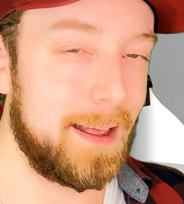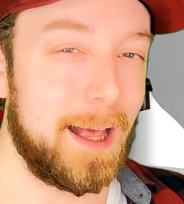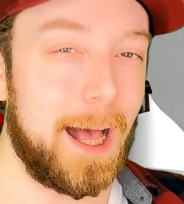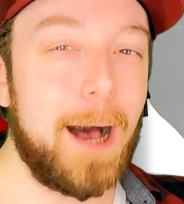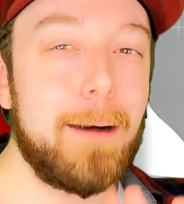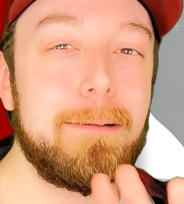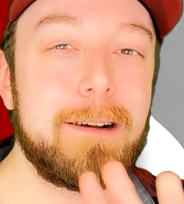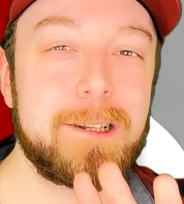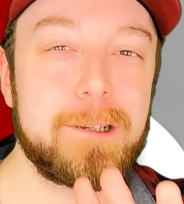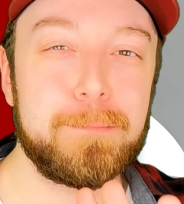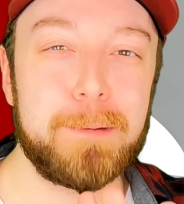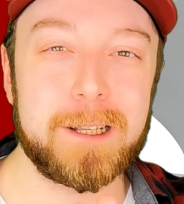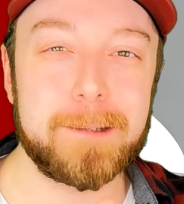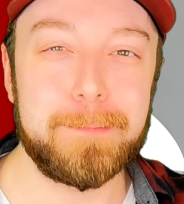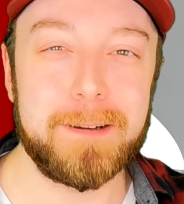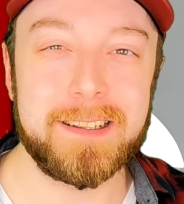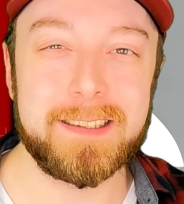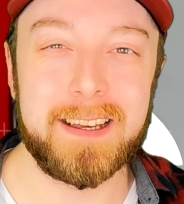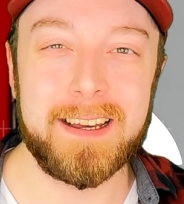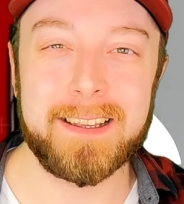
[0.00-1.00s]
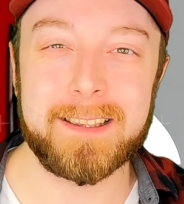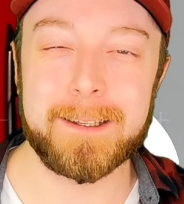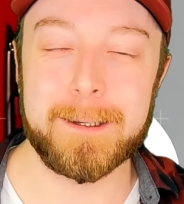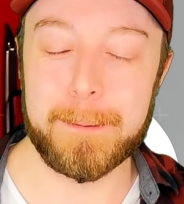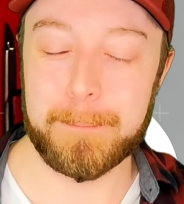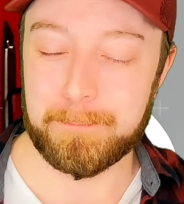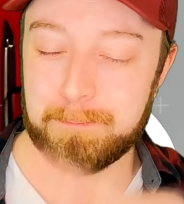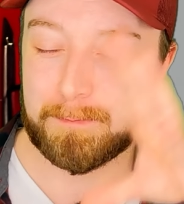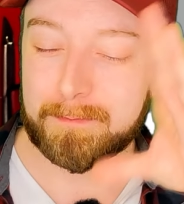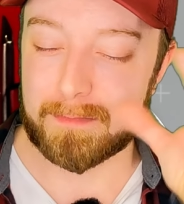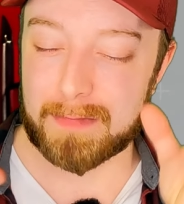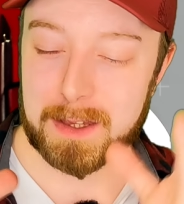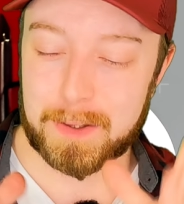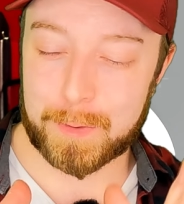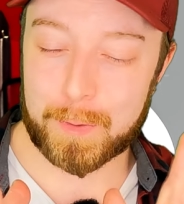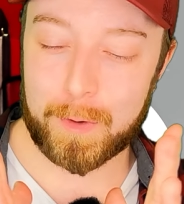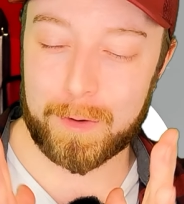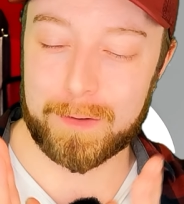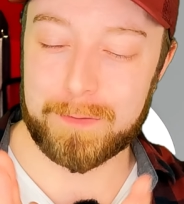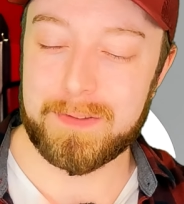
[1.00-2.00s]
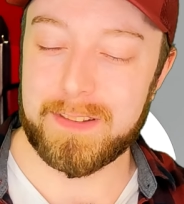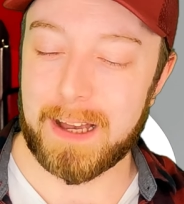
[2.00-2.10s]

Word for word: Aber Spaß beiseite. So,